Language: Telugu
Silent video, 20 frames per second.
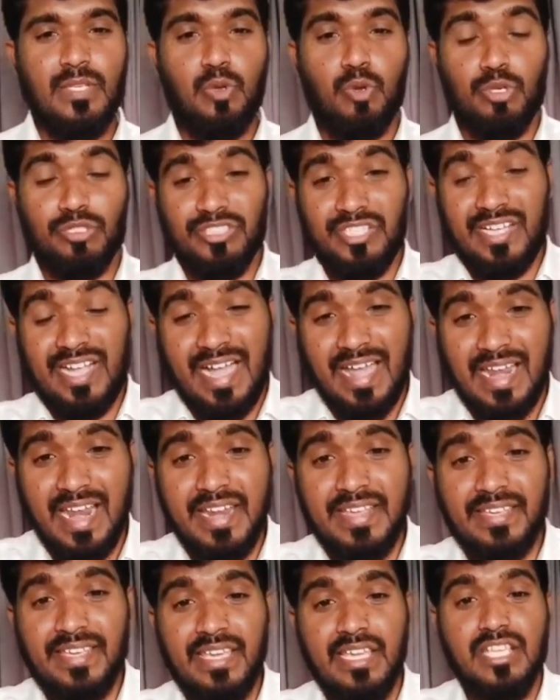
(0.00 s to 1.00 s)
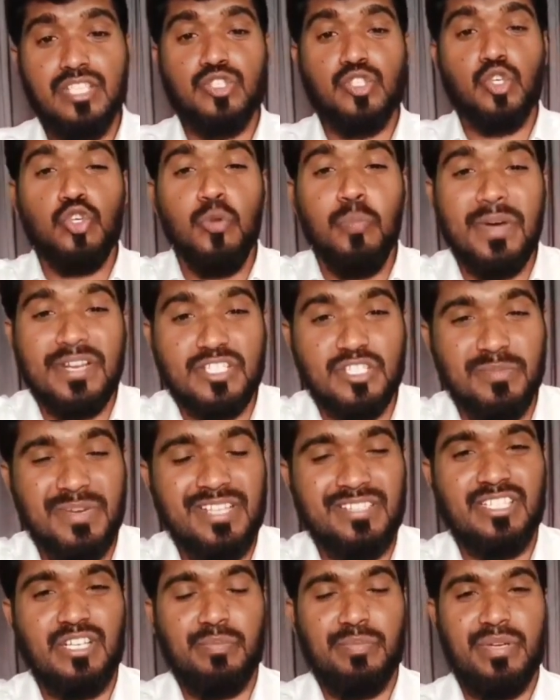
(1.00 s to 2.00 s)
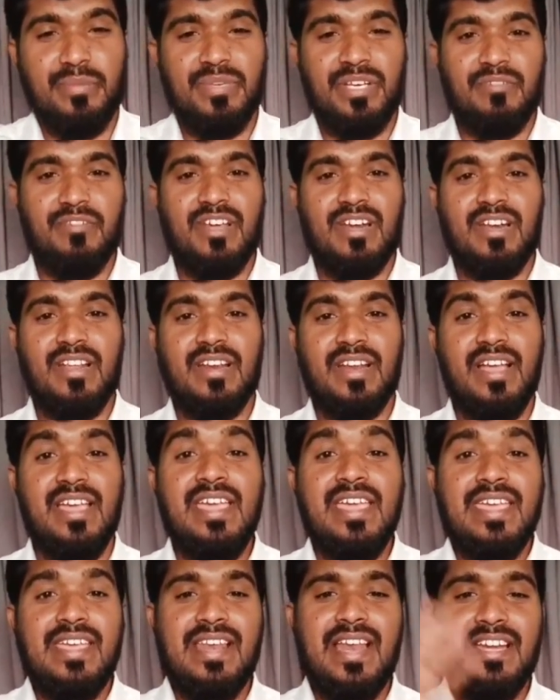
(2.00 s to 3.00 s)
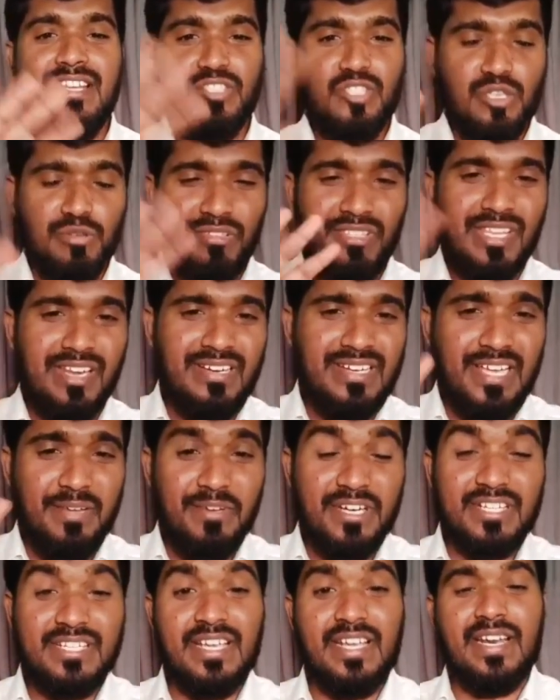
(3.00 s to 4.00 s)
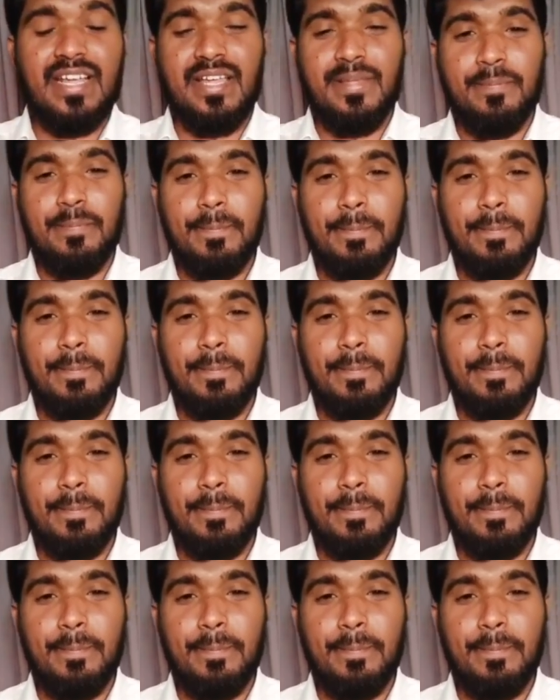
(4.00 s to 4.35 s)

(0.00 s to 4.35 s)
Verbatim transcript: కొద్ది కాలానికి సిగ్గుపరచబడతారు ప్రేమైన వారులరా ఇలాంటి జీవితాలు లేవంటారా